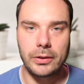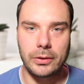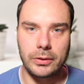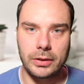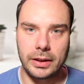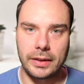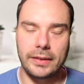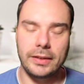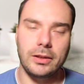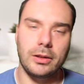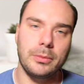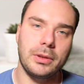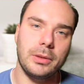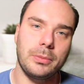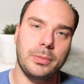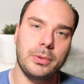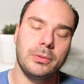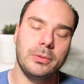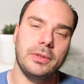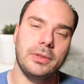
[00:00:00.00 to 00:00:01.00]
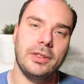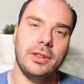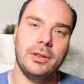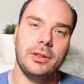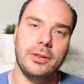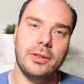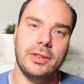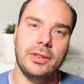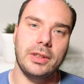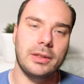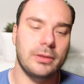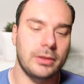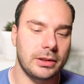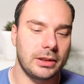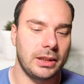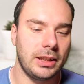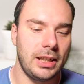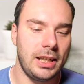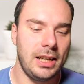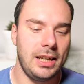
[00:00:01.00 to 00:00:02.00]
Und jetzt kommt der Punkt, was ich auch noch sagen
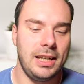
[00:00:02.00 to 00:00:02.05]
wollte.